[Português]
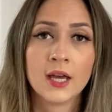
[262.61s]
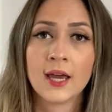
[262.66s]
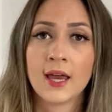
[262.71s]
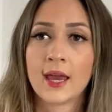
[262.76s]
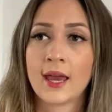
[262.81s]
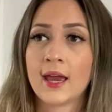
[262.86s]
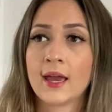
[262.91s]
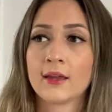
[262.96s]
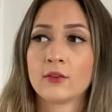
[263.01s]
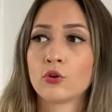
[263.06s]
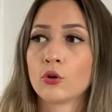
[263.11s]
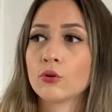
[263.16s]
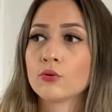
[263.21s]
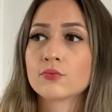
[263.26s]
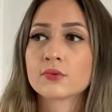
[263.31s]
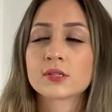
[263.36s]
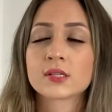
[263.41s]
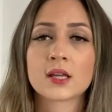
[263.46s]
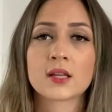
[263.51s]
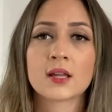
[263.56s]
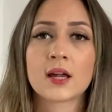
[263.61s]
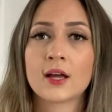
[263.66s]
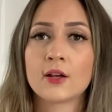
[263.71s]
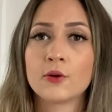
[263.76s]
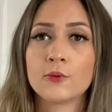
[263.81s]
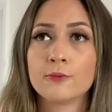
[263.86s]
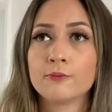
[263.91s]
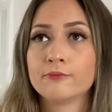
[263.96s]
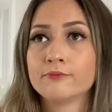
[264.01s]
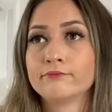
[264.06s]
É todo um
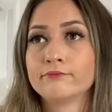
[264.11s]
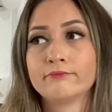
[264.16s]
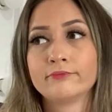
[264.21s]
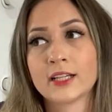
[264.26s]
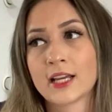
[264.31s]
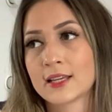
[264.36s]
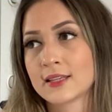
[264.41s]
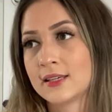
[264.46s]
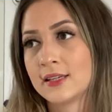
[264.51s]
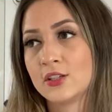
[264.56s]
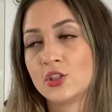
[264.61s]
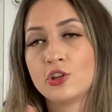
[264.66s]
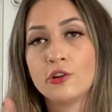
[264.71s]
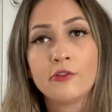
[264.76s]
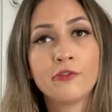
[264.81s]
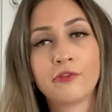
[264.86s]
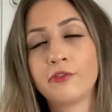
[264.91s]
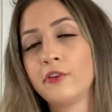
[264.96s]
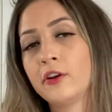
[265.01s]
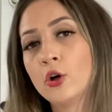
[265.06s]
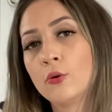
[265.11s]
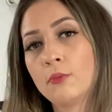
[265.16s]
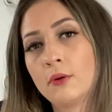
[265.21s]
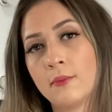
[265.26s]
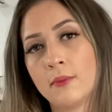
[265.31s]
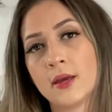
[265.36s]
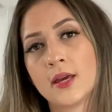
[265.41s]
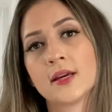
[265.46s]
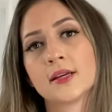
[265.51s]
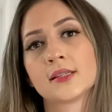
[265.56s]
cenário assim, de filme
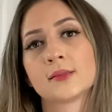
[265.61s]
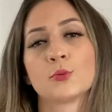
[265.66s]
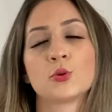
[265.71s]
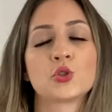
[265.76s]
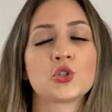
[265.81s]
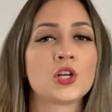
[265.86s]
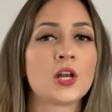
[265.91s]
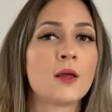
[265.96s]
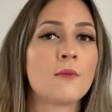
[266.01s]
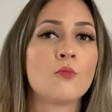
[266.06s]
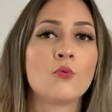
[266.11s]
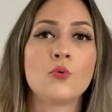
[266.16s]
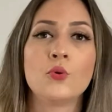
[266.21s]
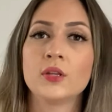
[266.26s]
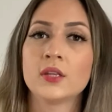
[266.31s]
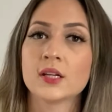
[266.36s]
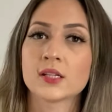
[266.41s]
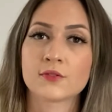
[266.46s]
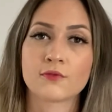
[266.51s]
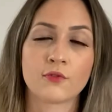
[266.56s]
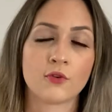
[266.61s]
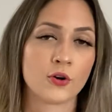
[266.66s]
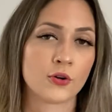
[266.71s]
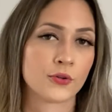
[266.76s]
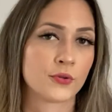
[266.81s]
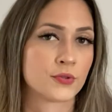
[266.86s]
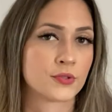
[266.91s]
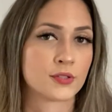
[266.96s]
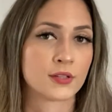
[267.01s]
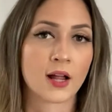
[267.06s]
mesmo, eu tirei muitas
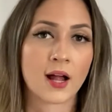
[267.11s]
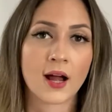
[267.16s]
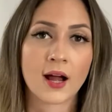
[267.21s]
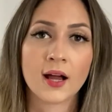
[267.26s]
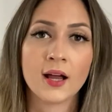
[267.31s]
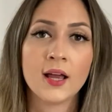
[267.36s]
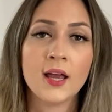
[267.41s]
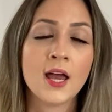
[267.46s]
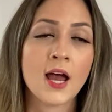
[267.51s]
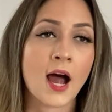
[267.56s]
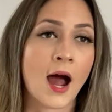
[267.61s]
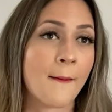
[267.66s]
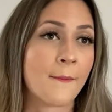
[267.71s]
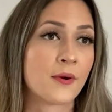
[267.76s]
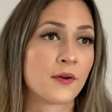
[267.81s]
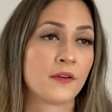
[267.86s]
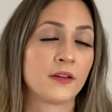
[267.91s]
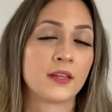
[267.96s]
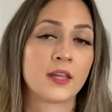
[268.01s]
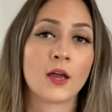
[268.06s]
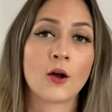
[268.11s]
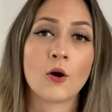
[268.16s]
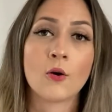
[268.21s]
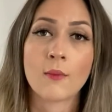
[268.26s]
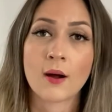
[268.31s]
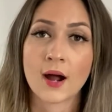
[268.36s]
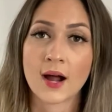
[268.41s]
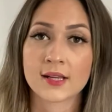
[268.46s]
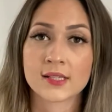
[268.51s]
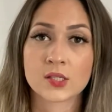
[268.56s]
fotos lá, aproveitei ao
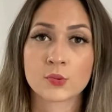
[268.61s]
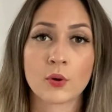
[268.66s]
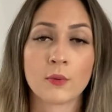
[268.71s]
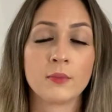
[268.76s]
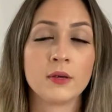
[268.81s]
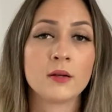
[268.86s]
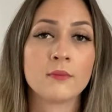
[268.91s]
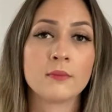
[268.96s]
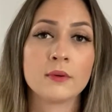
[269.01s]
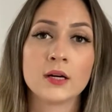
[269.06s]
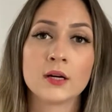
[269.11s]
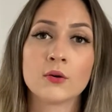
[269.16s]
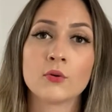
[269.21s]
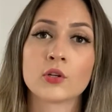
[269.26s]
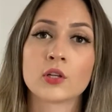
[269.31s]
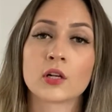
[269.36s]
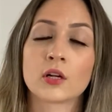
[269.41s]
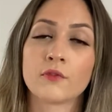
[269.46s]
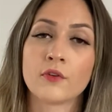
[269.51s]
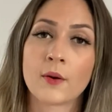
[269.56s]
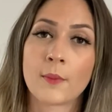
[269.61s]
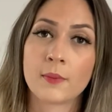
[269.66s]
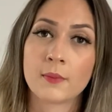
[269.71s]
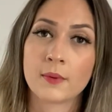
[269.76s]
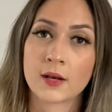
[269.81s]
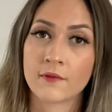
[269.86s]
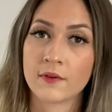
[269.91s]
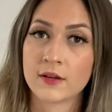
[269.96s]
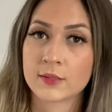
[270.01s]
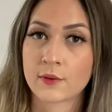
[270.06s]
máximo. A minha irmã, quando ela foi a
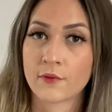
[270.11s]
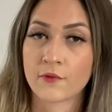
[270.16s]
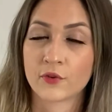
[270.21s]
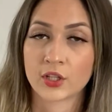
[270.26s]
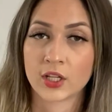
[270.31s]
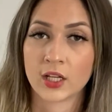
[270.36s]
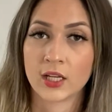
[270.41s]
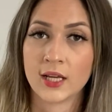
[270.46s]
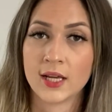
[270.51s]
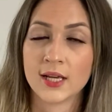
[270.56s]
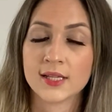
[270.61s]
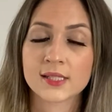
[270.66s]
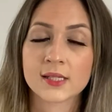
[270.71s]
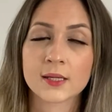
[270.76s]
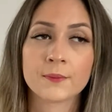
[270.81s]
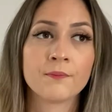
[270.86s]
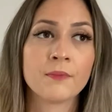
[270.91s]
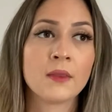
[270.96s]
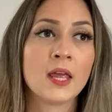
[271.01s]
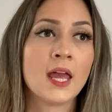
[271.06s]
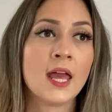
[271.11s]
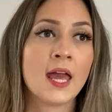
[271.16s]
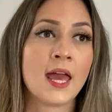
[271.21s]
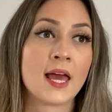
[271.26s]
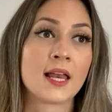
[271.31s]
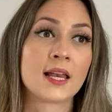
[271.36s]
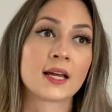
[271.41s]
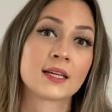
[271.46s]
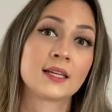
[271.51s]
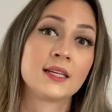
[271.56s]
primeira vez para Fortaleza,
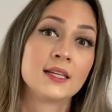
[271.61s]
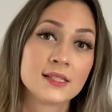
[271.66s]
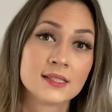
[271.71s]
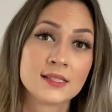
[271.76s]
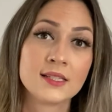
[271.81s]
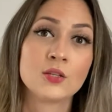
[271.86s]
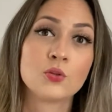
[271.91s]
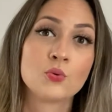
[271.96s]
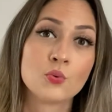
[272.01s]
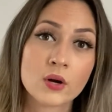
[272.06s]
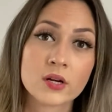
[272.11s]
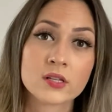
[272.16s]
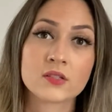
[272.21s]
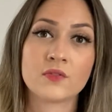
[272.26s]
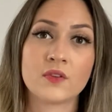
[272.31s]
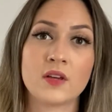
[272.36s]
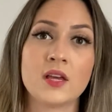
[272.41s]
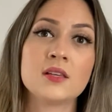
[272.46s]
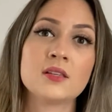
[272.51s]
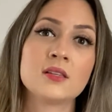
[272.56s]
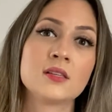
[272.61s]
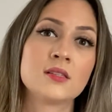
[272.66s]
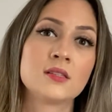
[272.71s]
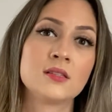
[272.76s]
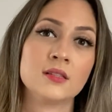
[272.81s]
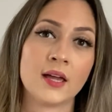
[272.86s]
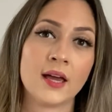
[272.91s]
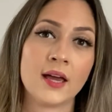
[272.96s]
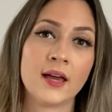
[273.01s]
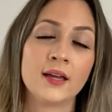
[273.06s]
ela quis ir duas vezes,
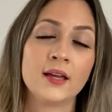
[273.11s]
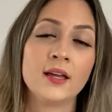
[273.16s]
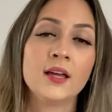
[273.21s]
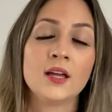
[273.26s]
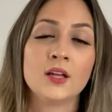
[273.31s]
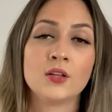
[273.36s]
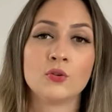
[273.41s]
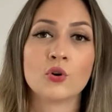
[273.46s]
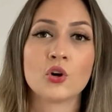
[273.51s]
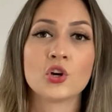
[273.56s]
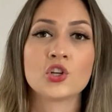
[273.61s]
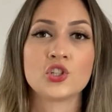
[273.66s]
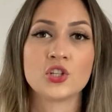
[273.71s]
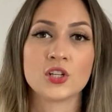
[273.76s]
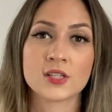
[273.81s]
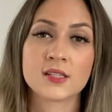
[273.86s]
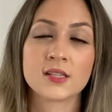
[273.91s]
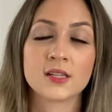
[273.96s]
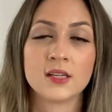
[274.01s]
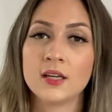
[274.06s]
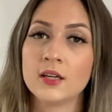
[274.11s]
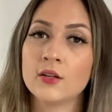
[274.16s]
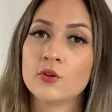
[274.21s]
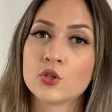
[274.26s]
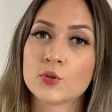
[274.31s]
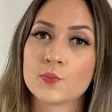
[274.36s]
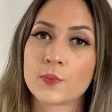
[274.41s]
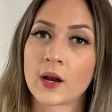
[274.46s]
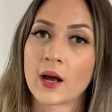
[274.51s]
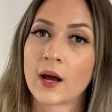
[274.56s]
né, dois dias
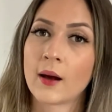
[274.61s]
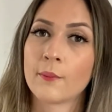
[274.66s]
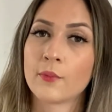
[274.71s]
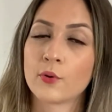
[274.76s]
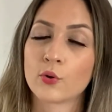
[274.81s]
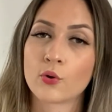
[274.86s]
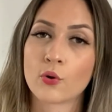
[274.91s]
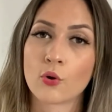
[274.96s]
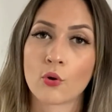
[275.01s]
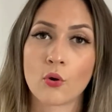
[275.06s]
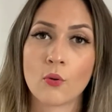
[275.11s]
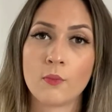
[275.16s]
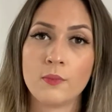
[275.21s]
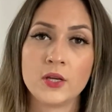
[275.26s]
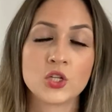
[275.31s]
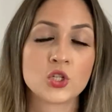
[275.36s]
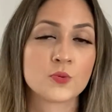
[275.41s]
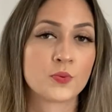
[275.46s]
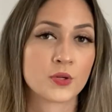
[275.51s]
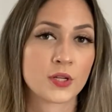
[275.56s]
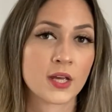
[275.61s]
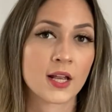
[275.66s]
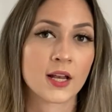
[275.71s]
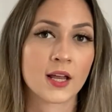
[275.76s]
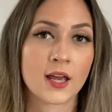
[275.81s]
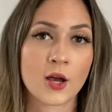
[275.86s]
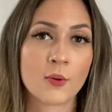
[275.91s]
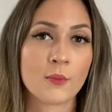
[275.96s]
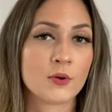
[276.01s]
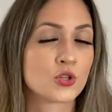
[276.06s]
seguidos para o Coco Beach, porque ela
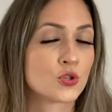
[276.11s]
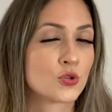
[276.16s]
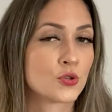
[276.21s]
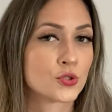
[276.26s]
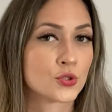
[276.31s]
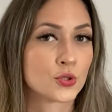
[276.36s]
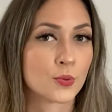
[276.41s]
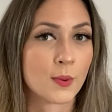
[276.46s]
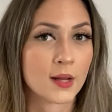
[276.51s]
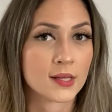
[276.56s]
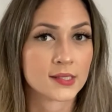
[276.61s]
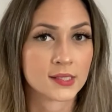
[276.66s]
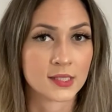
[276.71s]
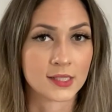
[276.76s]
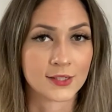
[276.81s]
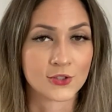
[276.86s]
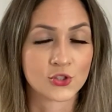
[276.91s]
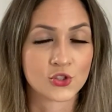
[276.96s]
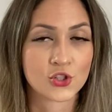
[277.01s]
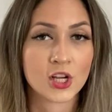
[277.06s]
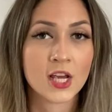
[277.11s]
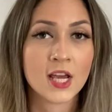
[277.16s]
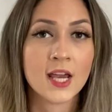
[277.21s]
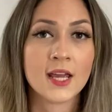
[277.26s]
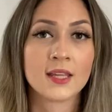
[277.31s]
realmente gostou bastante.